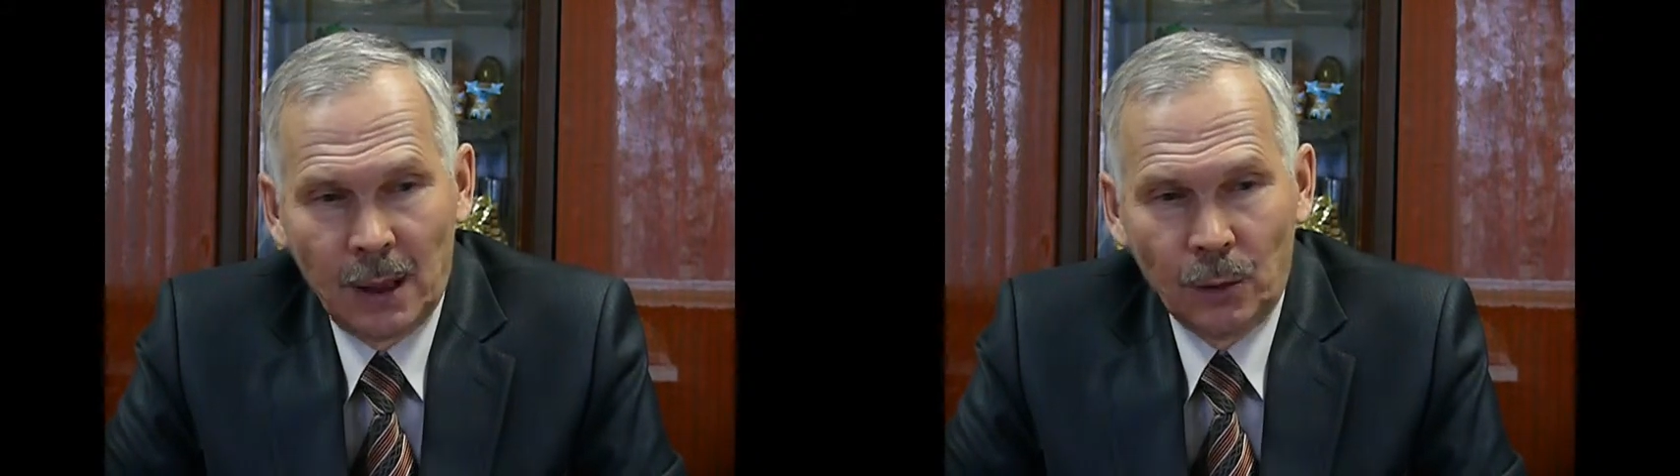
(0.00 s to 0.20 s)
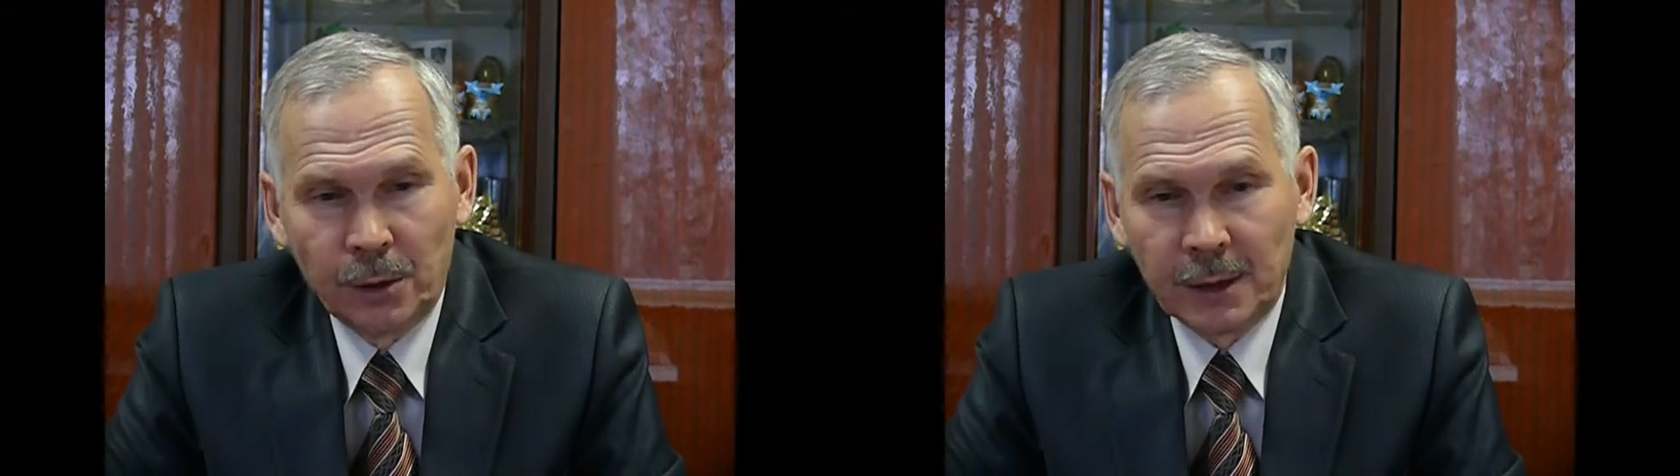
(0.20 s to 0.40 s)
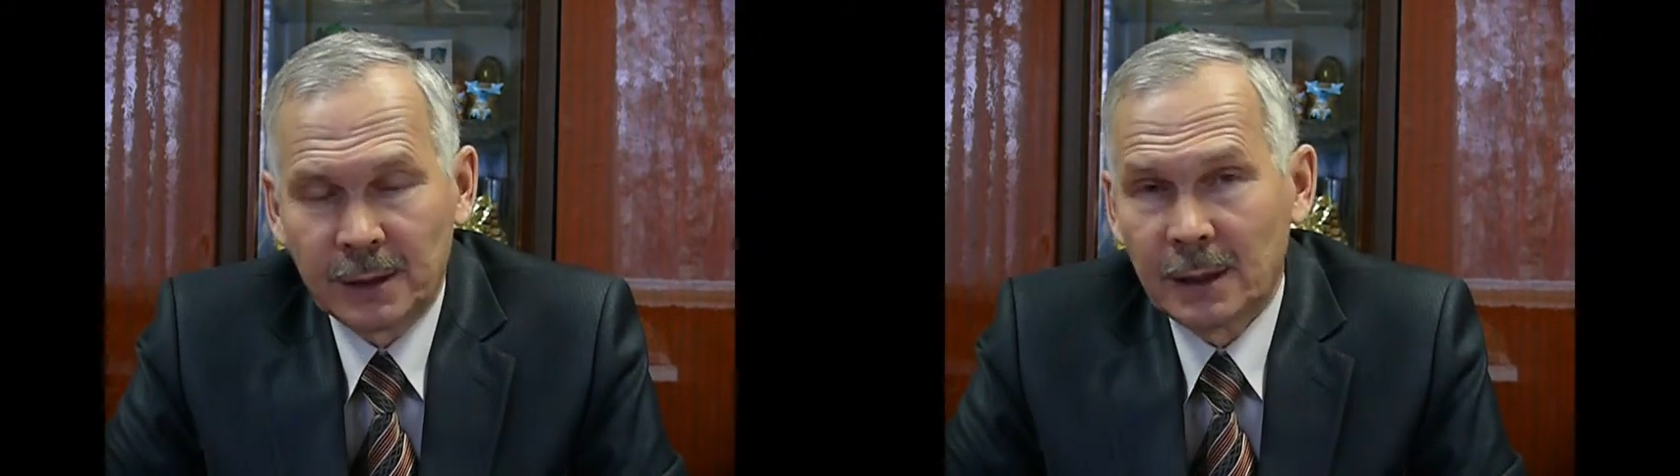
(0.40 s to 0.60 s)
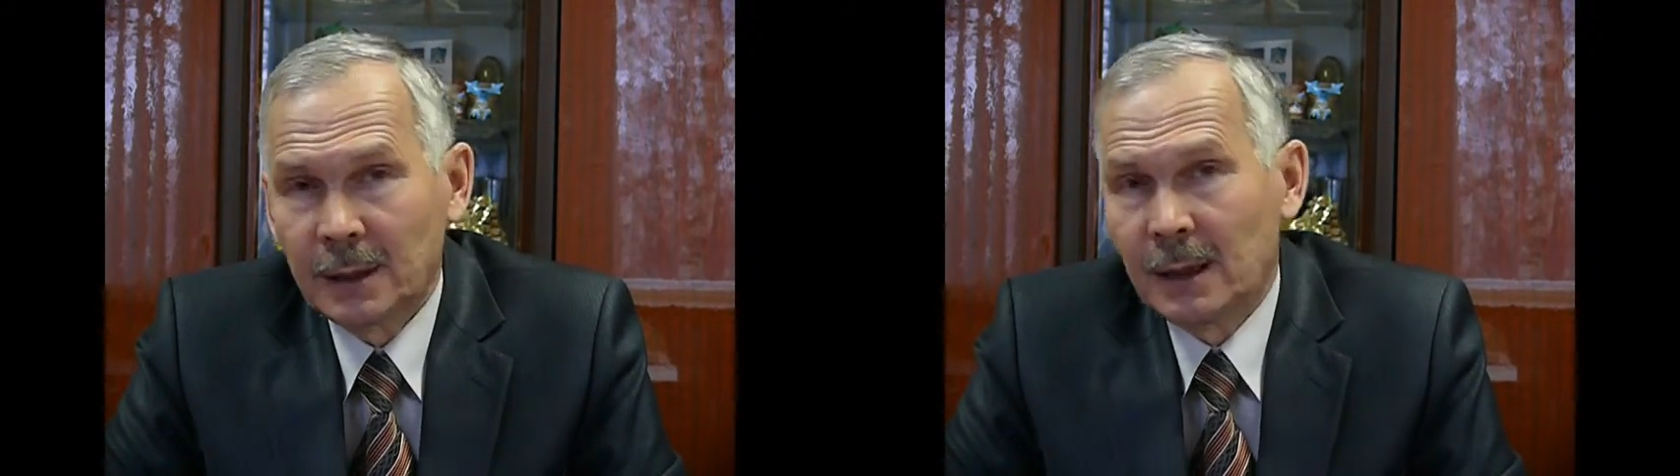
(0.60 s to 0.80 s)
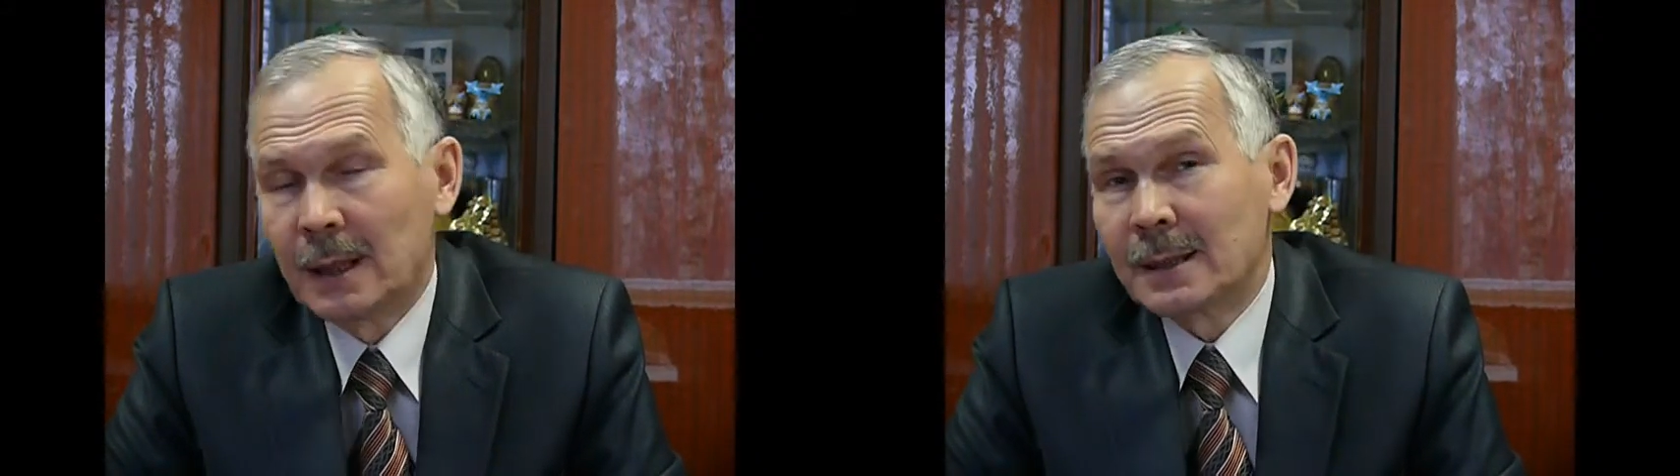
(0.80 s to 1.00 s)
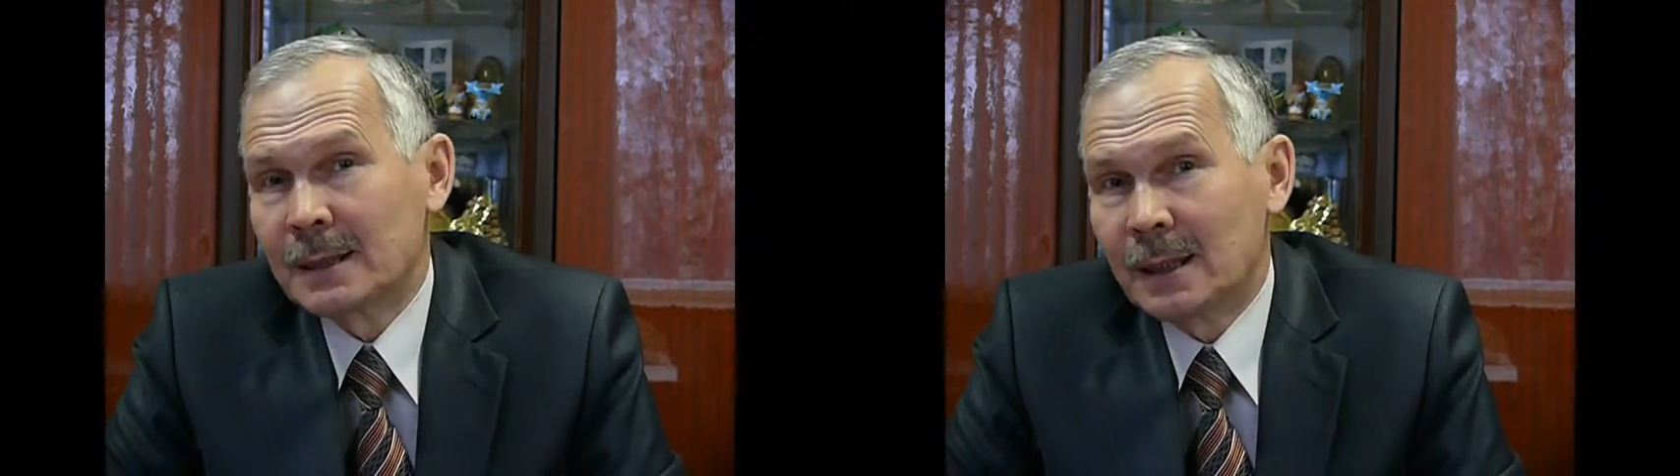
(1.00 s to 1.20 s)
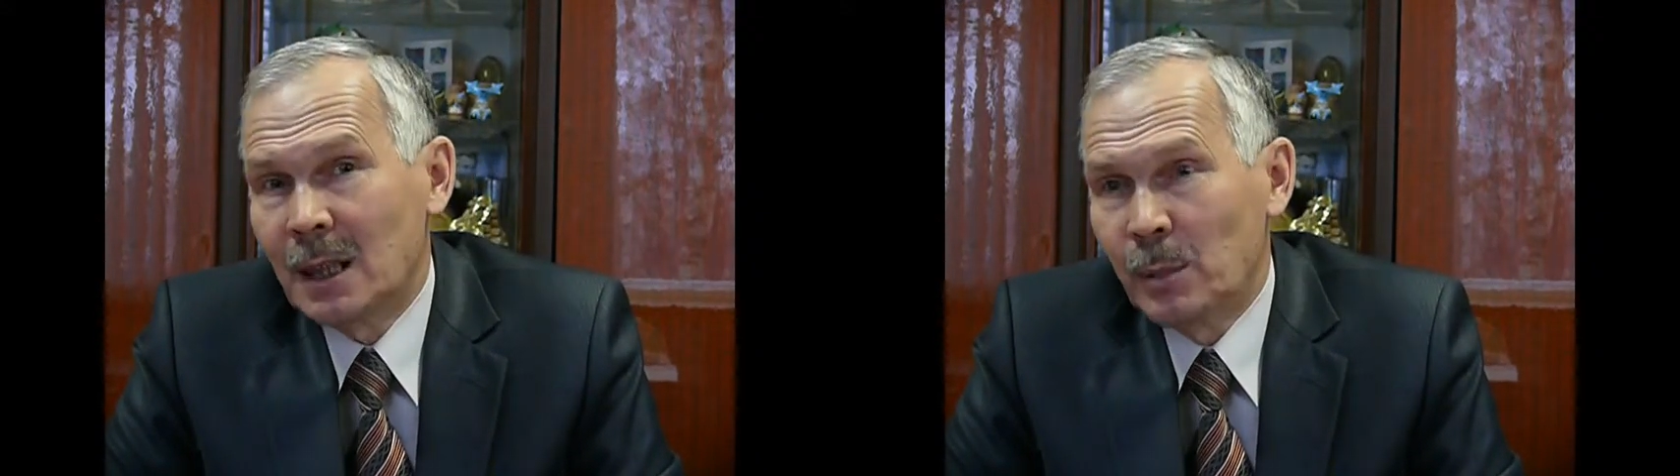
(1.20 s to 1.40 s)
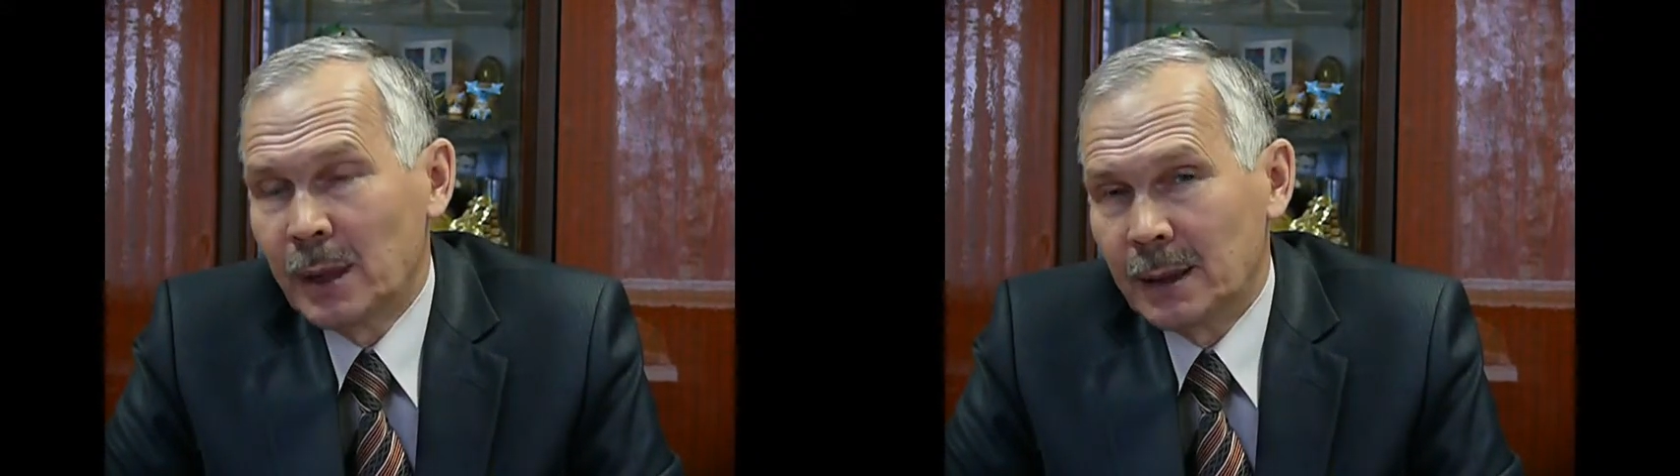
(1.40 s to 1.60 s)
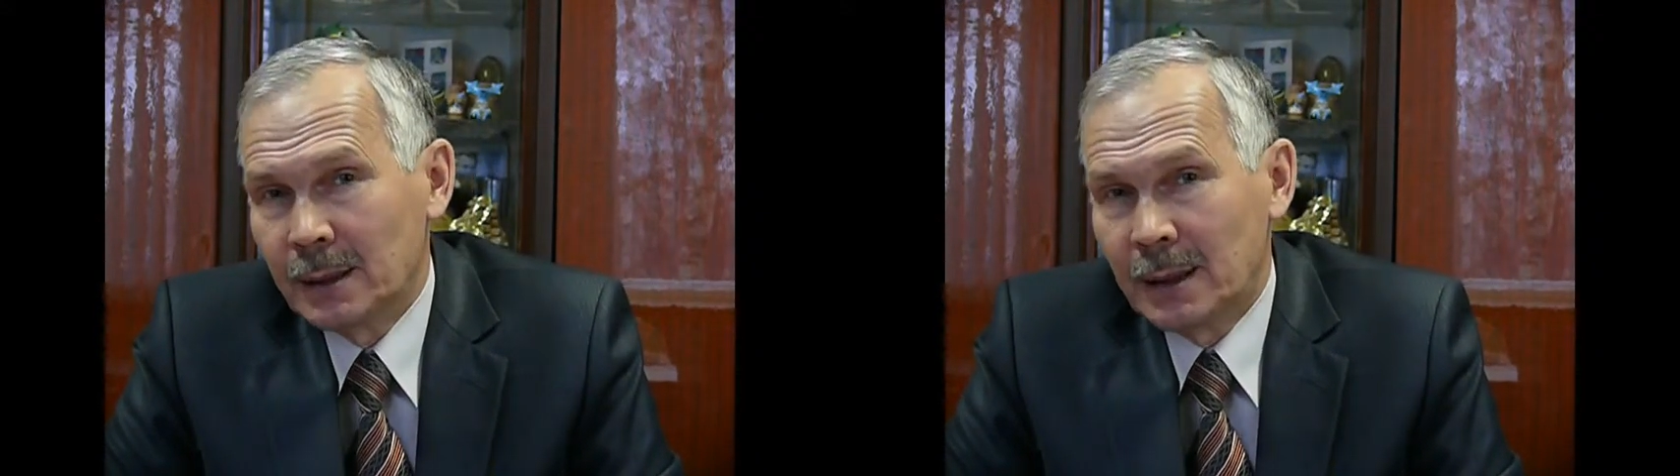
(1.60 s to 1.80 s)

учатся самые